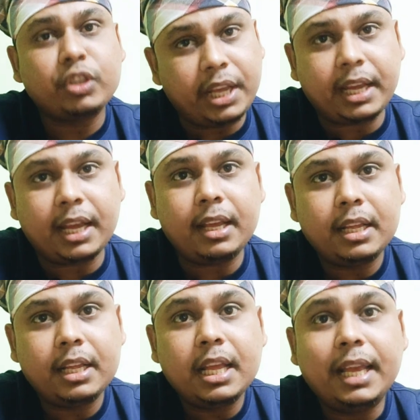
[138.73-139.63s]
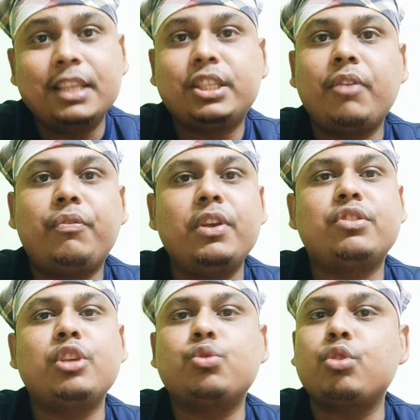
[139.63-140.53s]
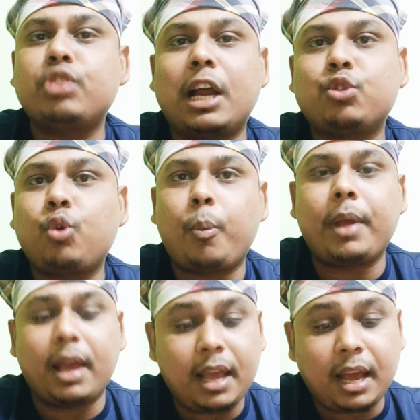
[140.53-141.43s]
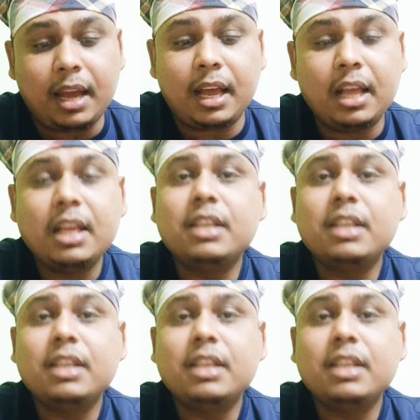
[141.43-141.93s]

ठीक है इसकी फीस तीन सौ चार सौ रुपये है है ना